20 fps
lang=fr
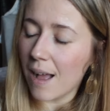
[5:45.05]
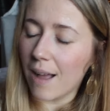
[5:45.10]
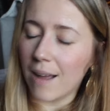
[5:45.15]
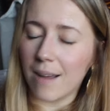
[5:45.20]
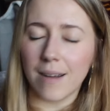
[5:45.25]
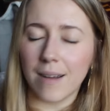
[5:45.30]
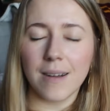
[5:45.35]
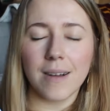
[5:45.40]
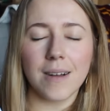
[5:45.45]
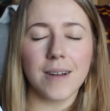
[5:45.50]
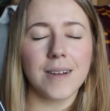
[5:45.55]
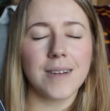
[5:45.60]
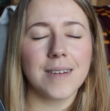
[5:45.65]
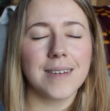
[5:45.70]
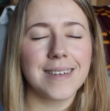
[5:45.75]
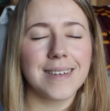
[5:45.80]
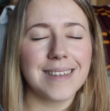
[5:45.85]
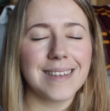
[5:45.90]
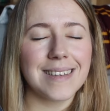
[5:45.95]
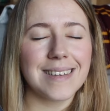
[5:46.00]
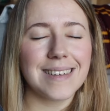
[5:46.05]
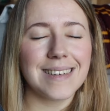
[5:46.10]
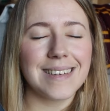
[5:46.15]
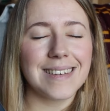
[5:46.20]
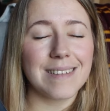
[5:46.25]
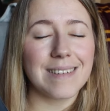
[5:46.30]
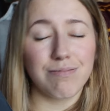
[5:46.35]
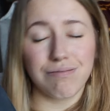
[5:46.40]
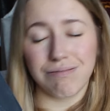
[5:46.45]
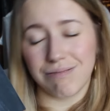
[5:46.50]
Euh,
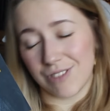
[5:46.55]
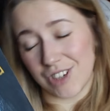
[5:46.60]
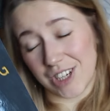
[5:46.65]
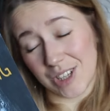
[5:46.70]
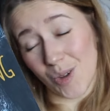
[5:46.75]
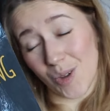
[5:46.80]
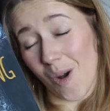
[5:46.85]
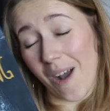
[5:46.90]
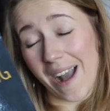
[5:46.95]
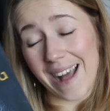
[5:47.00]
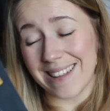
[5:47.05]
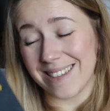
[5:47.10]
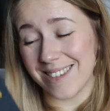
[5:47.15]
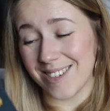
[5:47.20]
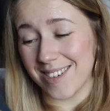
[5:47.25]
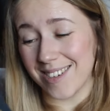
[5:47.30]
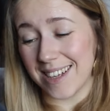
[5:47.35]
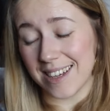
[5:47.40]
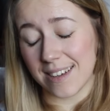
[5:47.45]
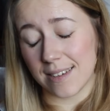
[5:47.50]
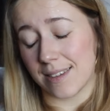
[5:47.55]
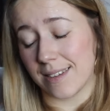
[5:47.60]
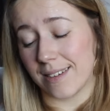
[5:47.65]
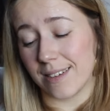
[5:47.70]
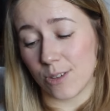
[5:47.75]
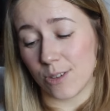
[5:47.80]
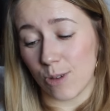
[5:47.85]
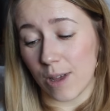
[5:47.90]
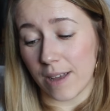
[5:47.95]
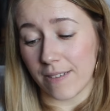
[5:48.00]
j'ai trop hâte de lire cette
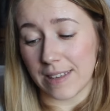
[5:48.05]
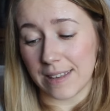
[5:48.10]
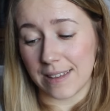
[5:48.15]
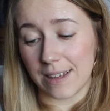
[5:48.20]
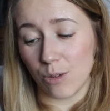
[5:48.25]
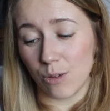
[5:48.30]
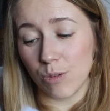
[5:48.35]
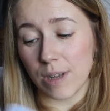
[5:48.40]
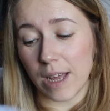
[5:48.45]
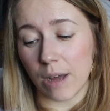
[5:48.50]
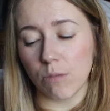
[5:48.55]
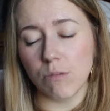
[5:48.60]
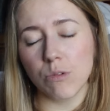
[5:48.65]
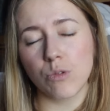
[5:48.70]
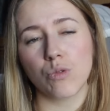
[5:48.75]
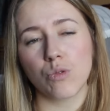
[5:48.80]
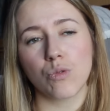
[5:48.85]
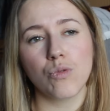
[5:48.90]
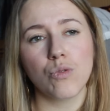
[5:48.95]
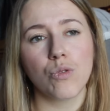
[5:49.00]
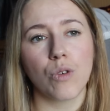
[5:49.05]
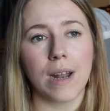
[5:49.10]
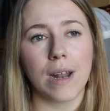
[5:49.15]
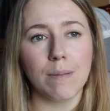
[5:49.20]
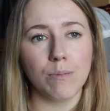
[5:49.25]
histoire avec des loups-garous, surtout que là,